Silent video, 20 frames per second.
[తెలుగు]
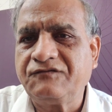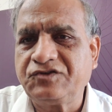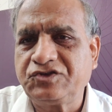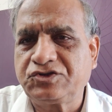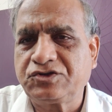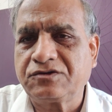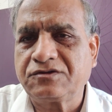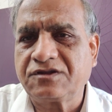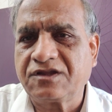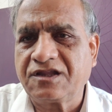
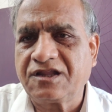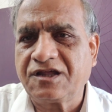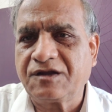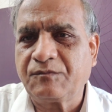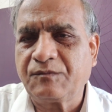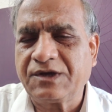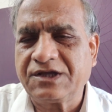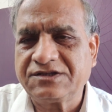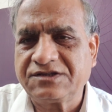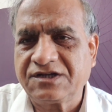విస్తృత
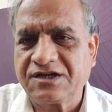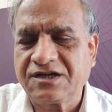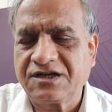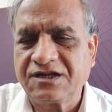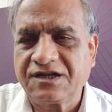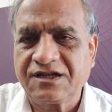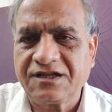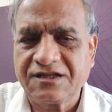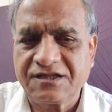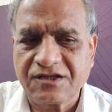
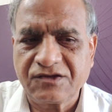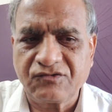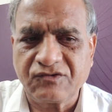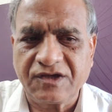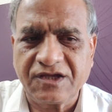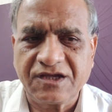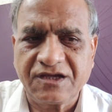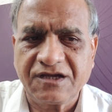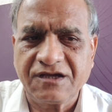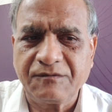ధర్మాసనానికి వెళ్తే
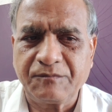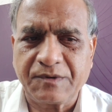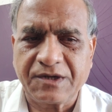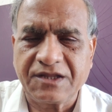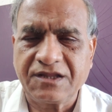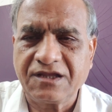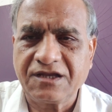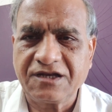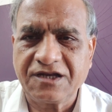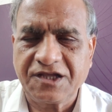స్వయంగా
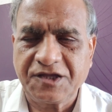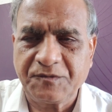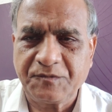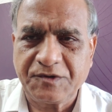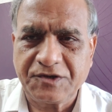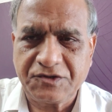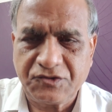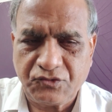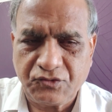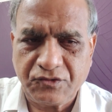ప్రధాన
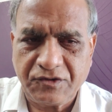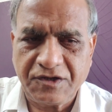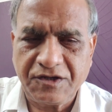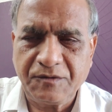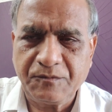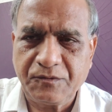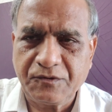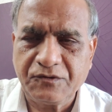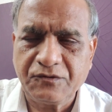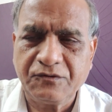న్యాయమూర్తి
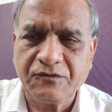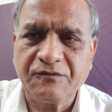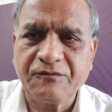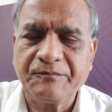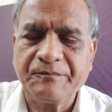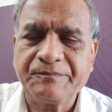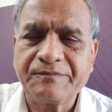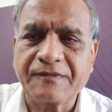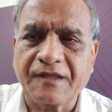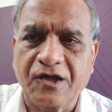ఇప్పుడు
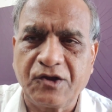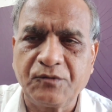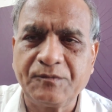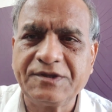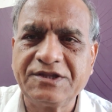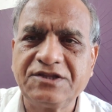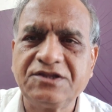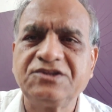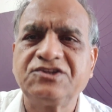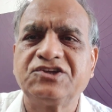
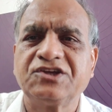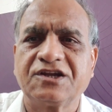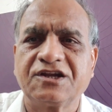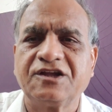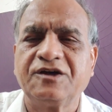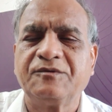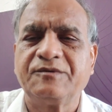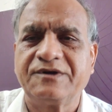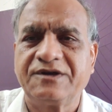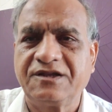అనుమతి
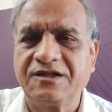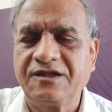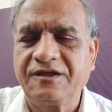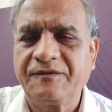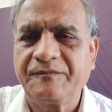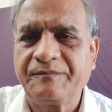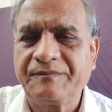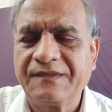ఇచ్చారు కాబట్టి